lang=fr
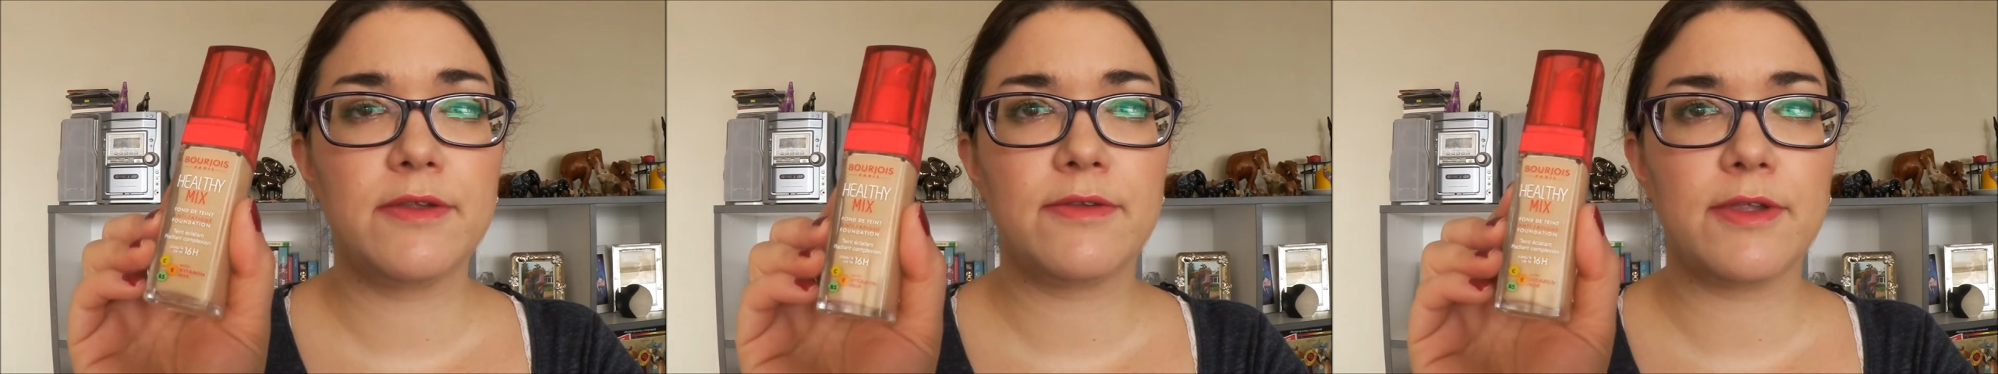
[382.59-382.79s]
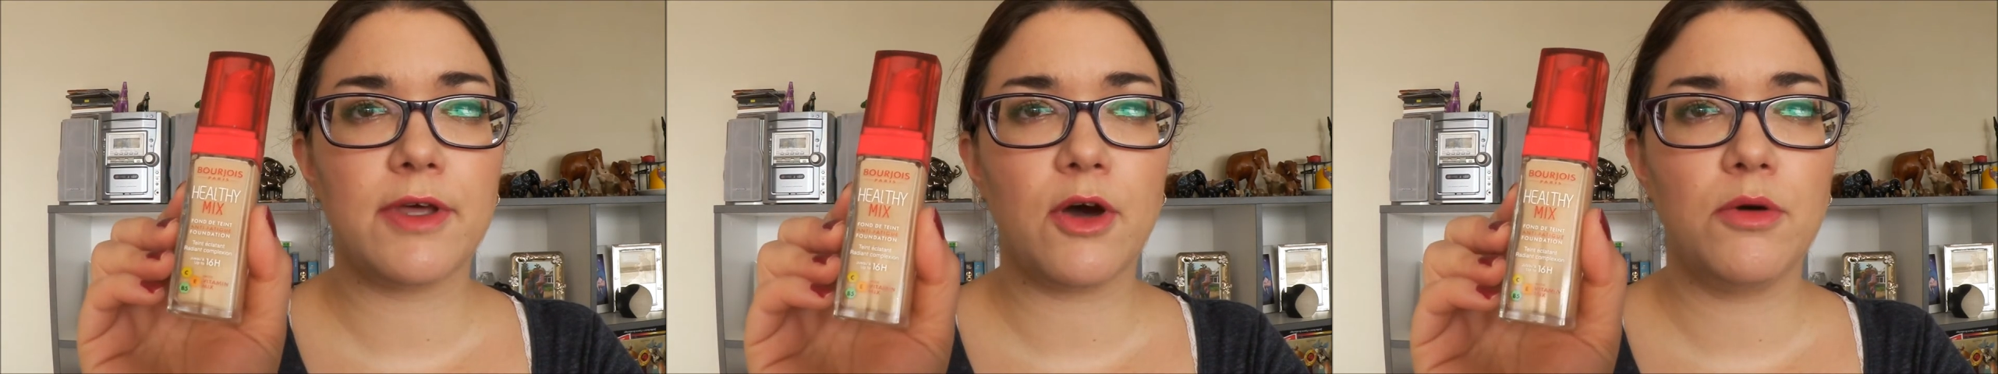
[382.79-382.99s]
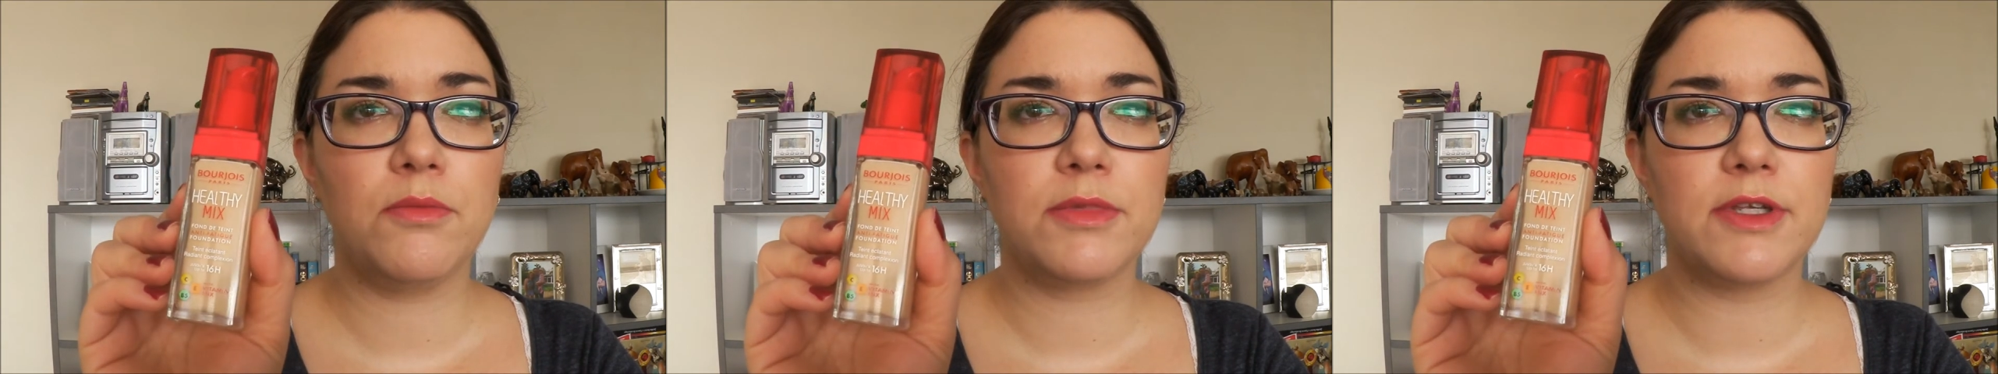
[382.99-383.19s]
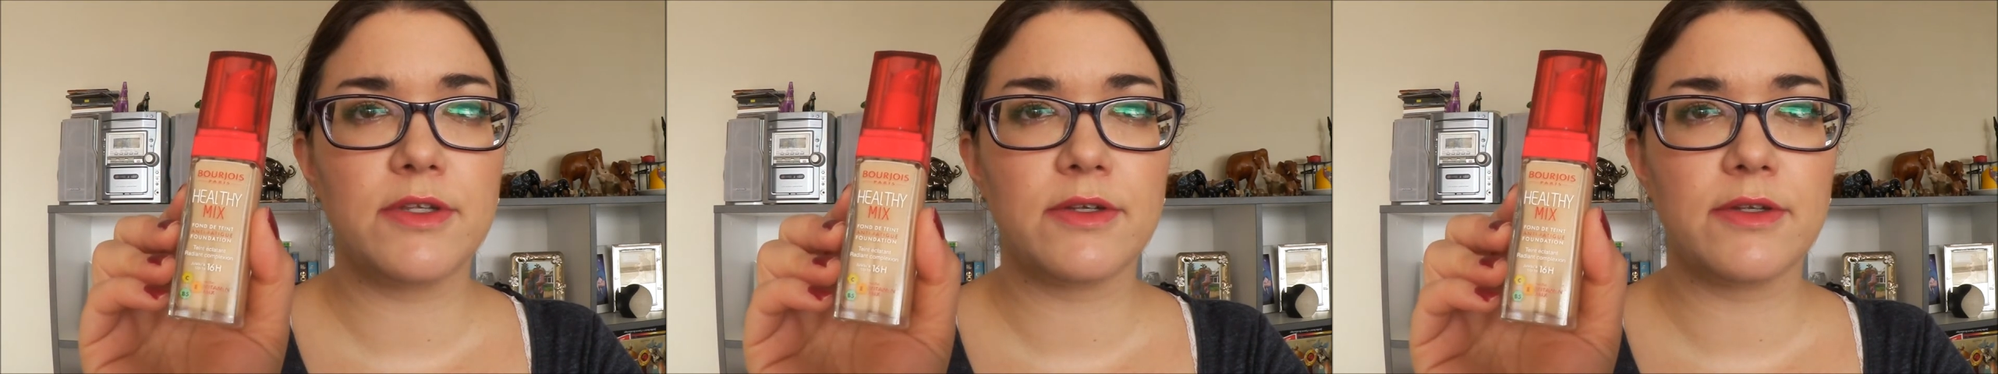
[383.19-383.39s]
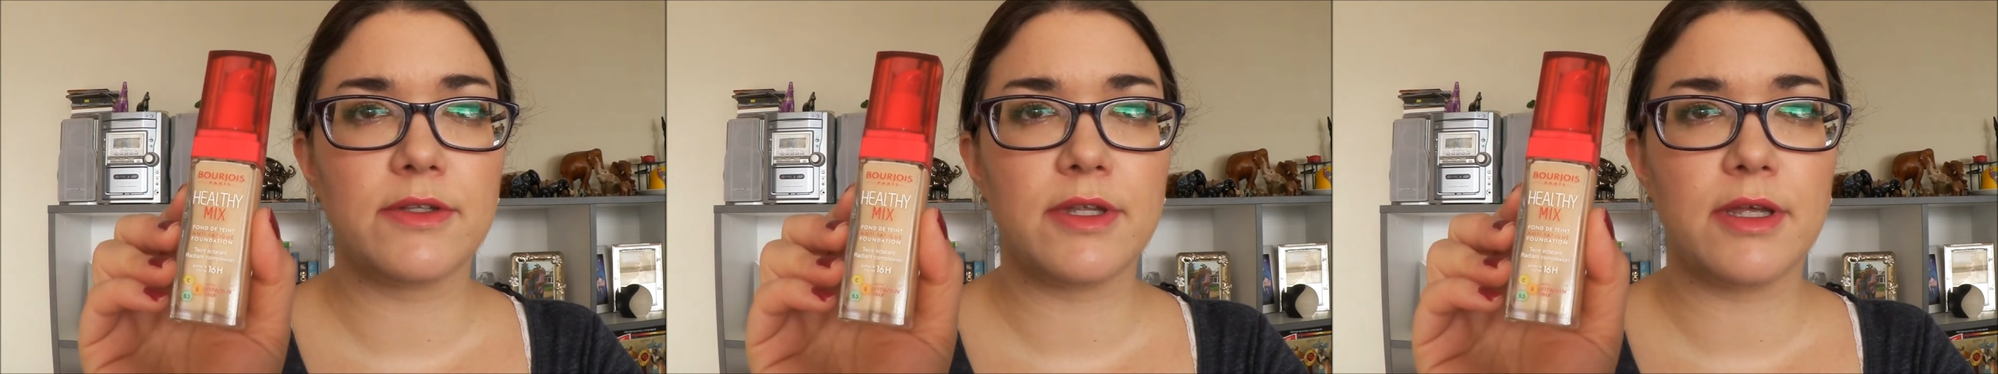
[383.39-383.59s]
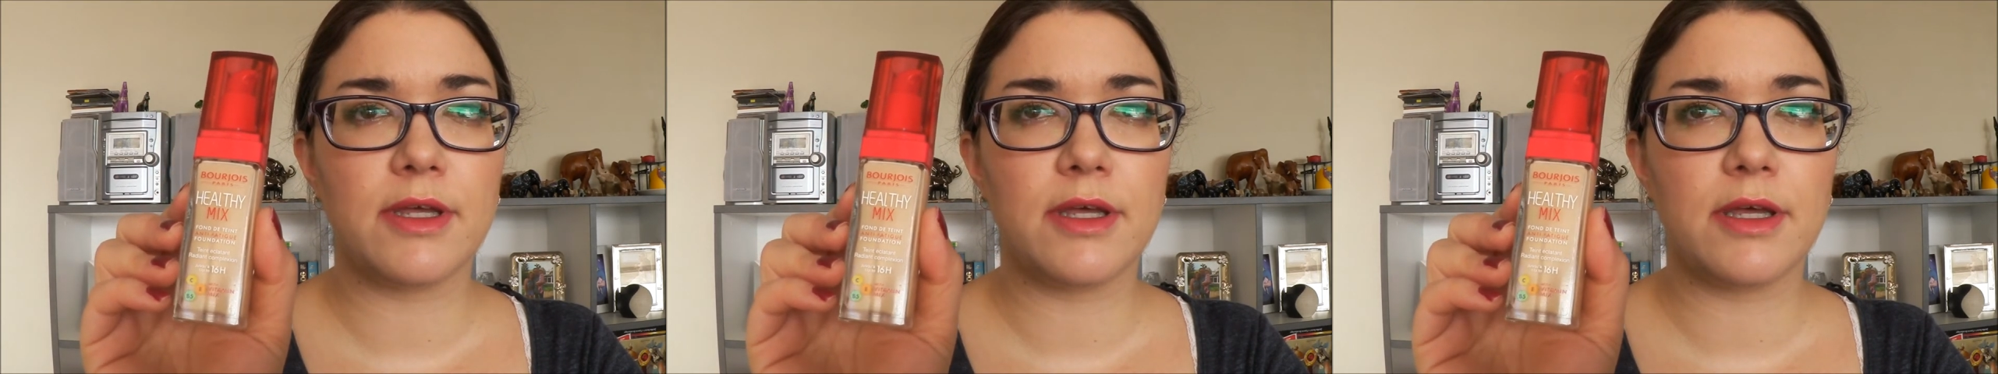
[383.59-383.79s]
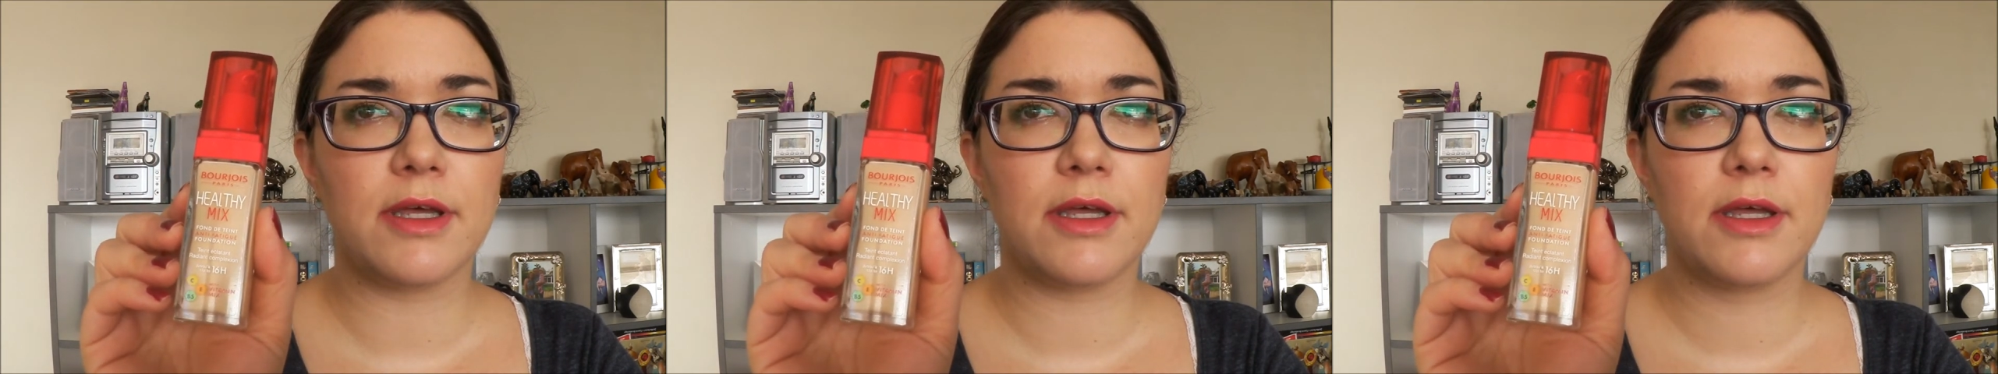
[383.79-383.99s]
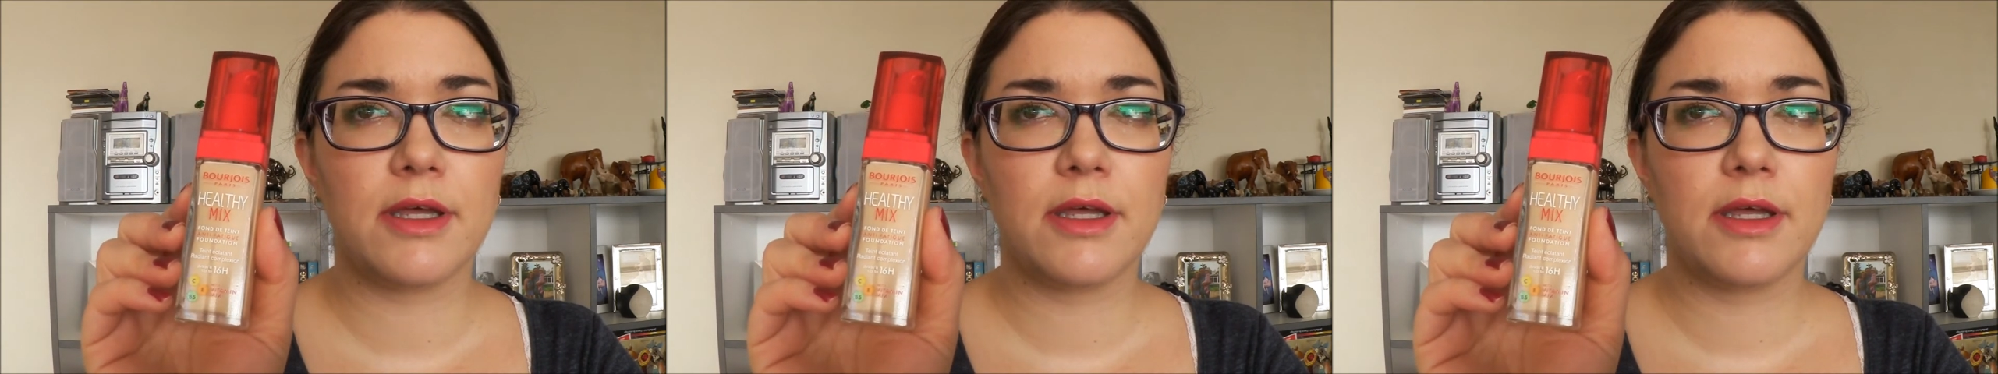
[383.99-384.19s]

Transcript: sérum qui sentait,